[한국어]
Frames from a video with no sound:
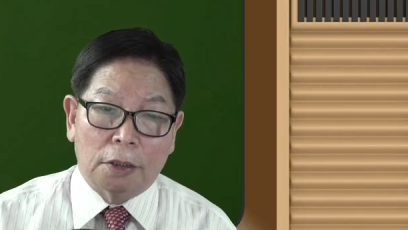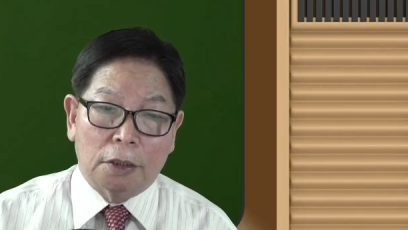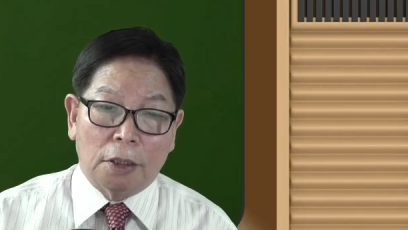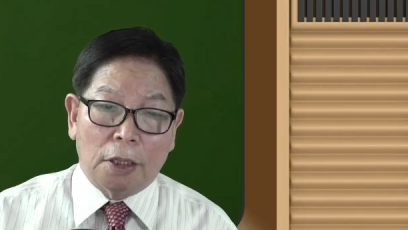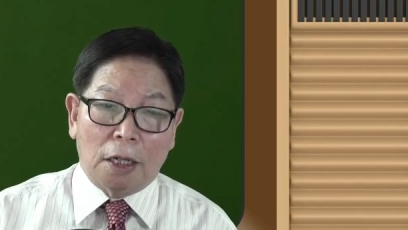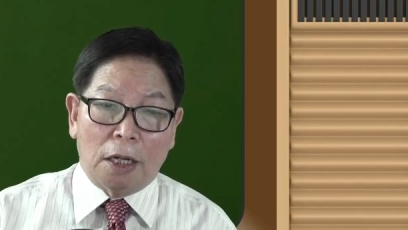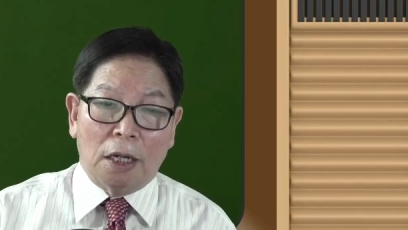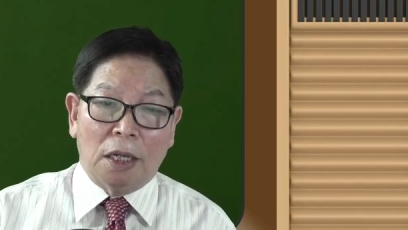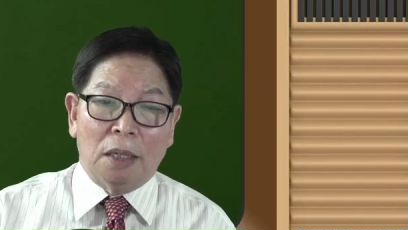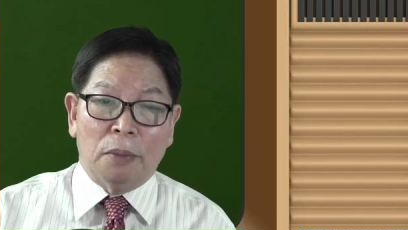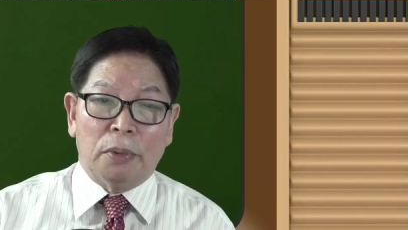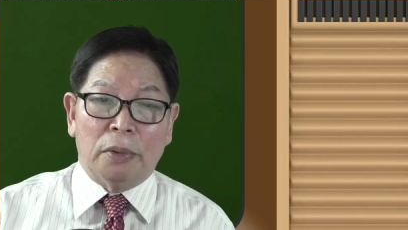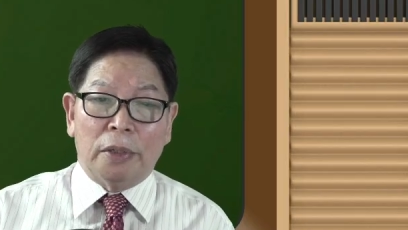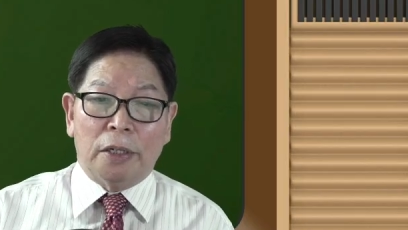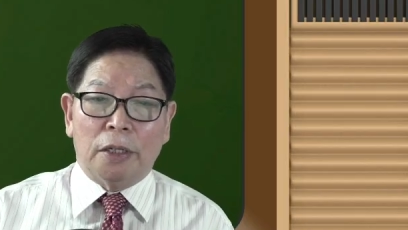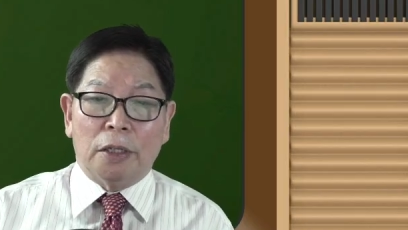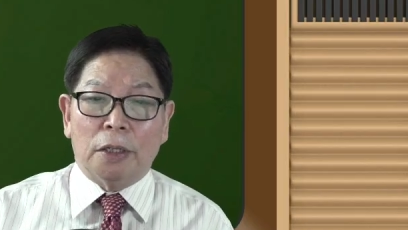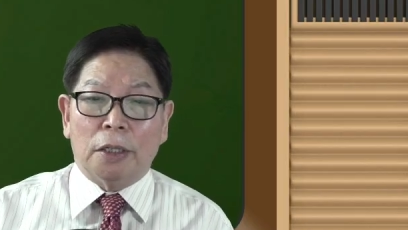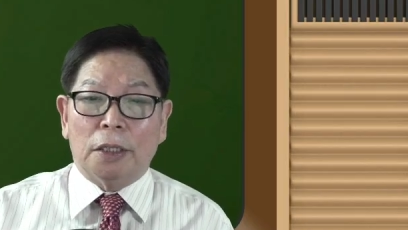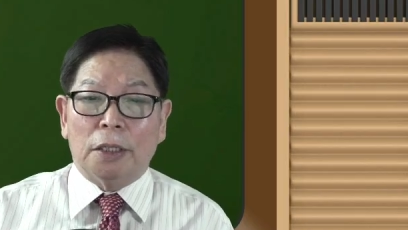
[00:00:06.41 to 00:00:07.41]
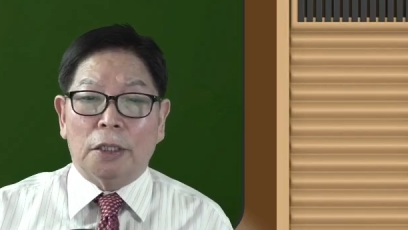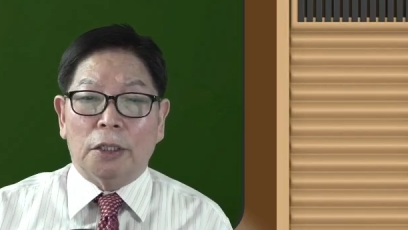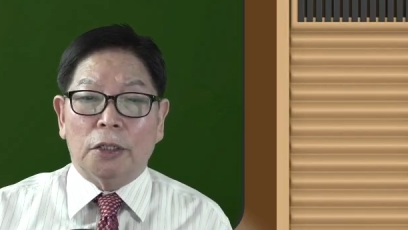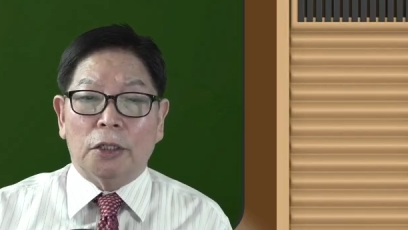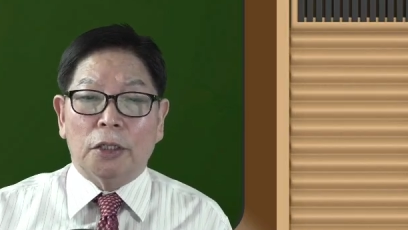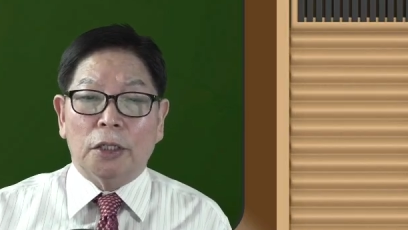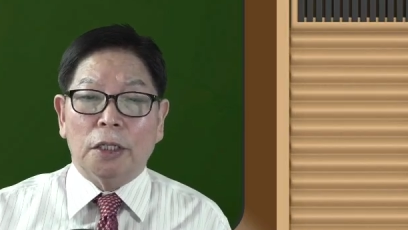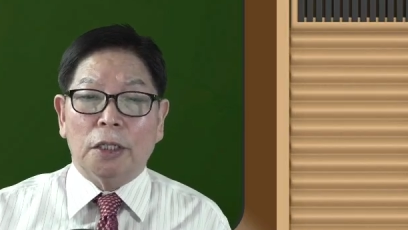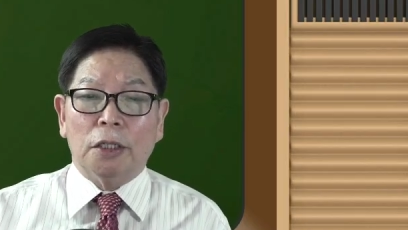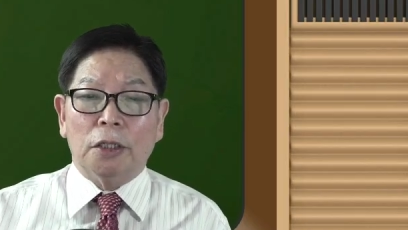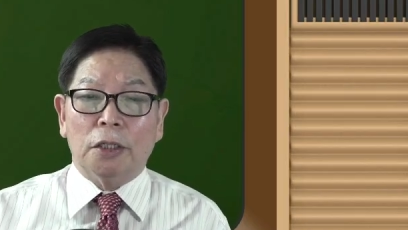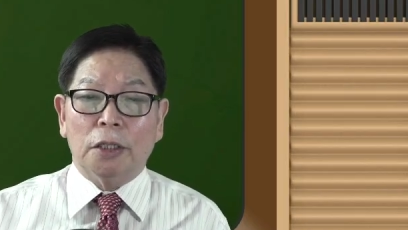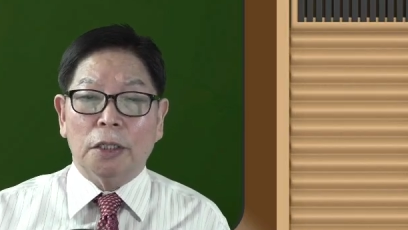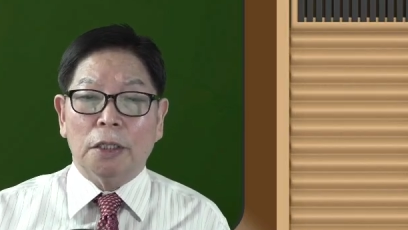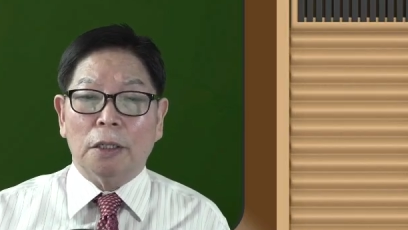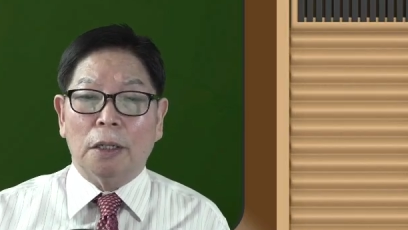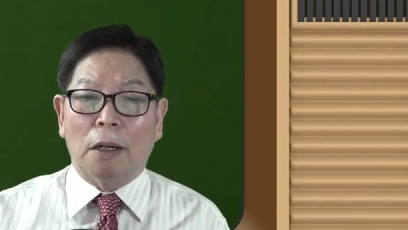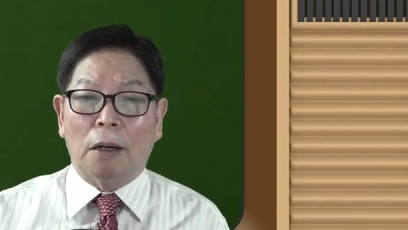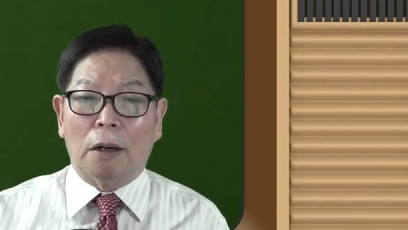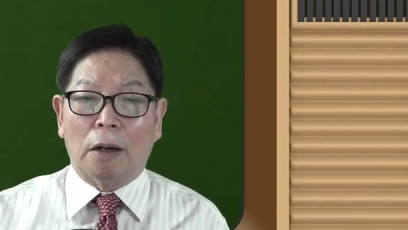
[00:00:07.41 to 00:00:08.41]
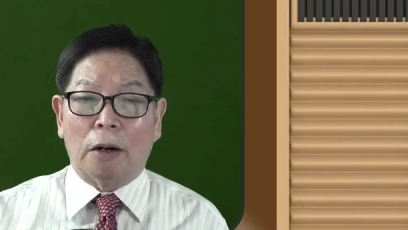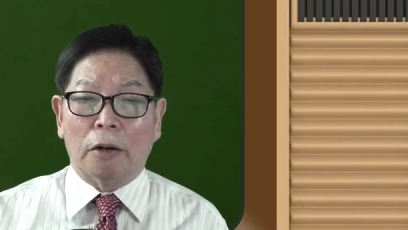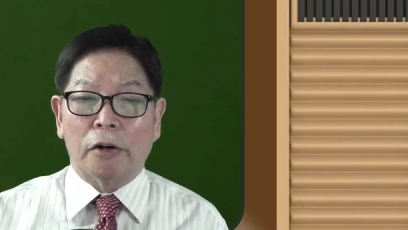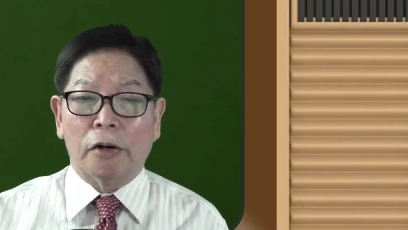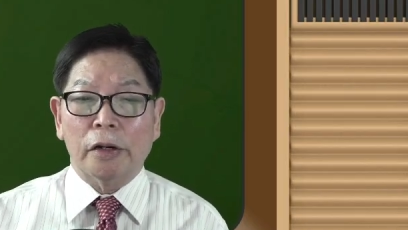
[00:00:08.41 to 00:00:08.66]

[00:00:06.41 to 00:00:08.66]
자, 이번에는 CCR,